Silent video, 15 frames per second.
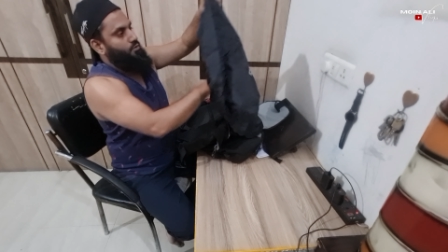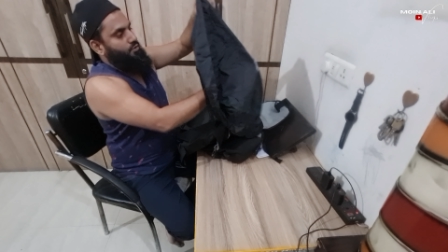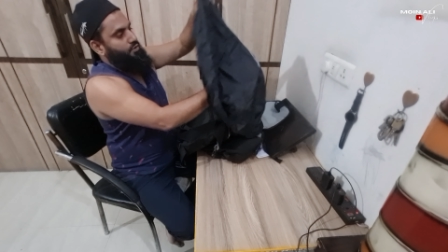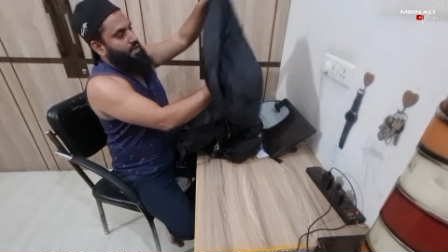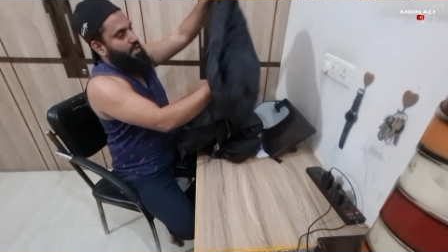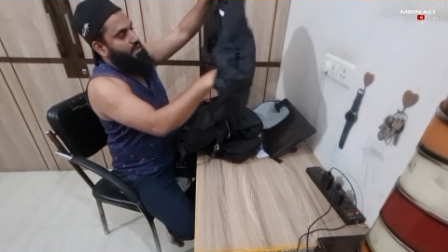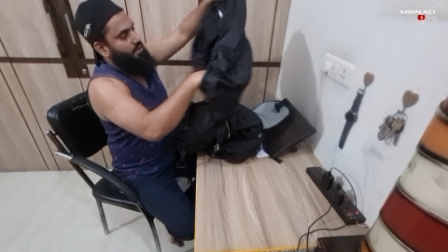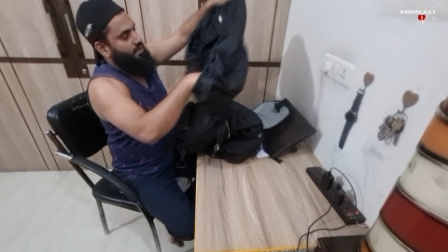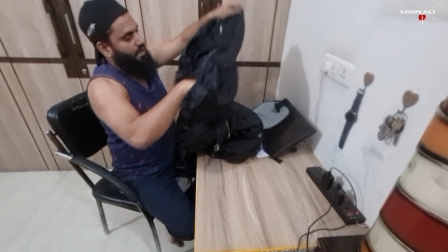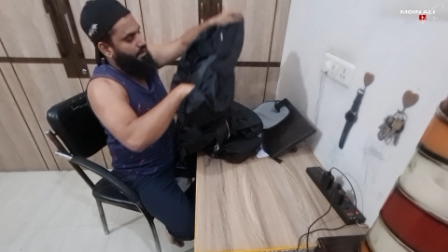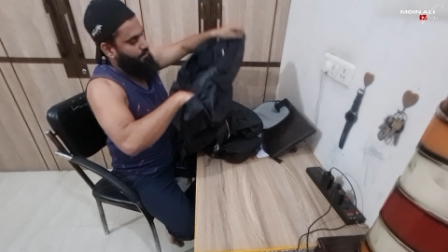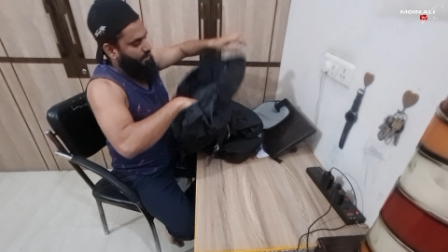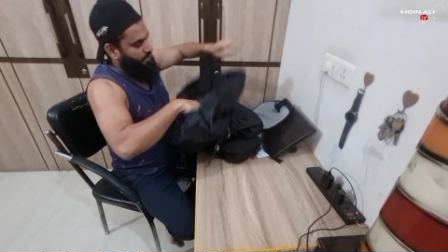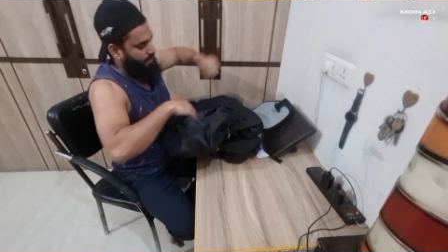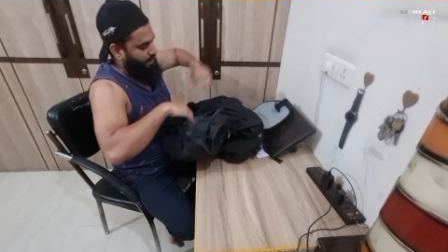तो ज़्यादा
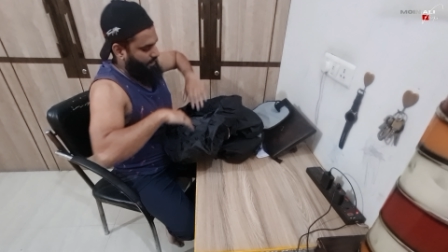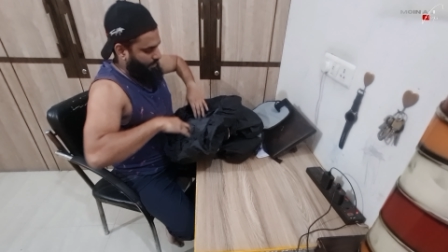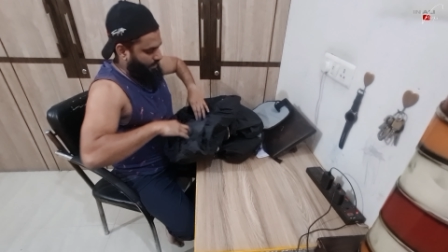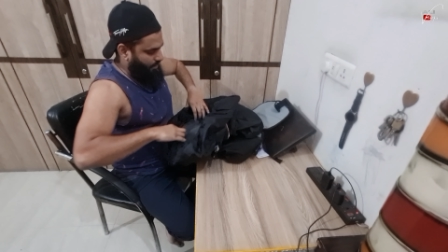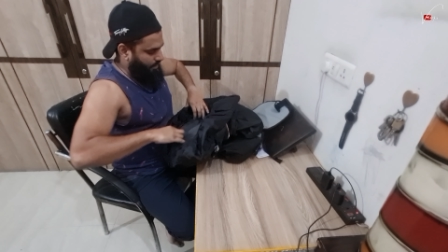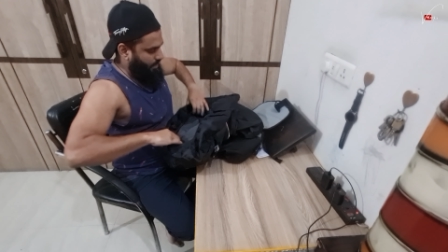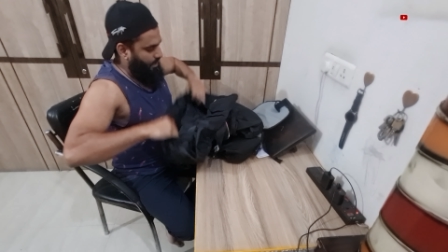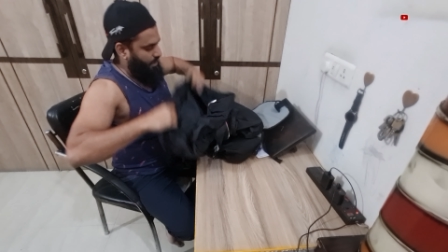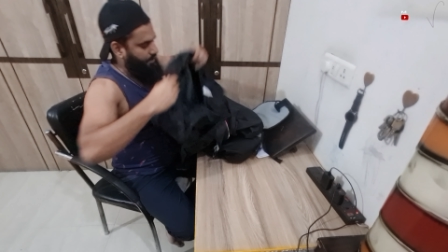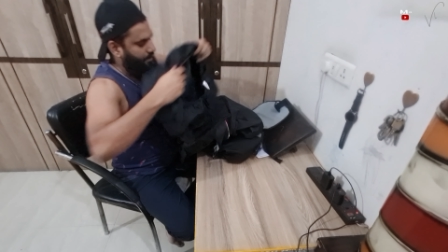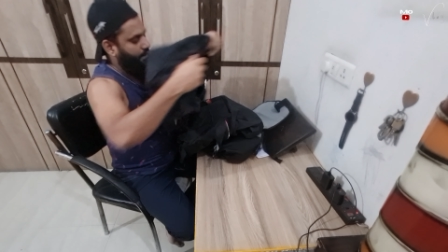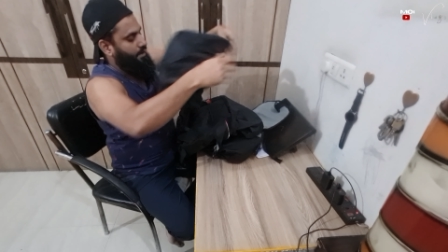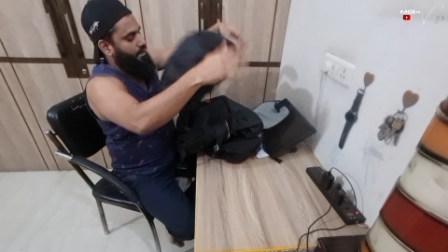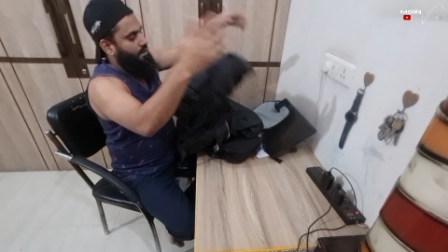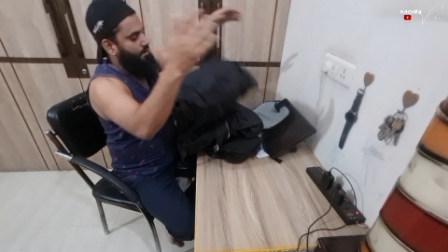टाइम बर्बाद नहीं किया
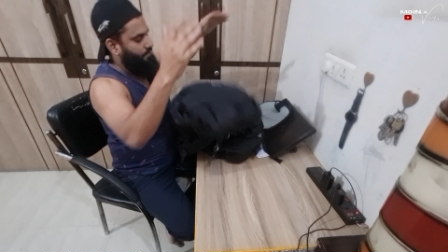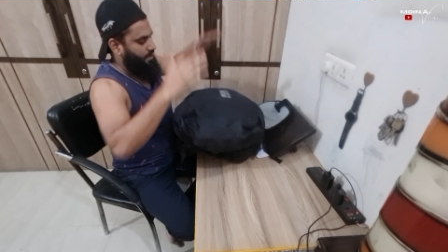जाएगा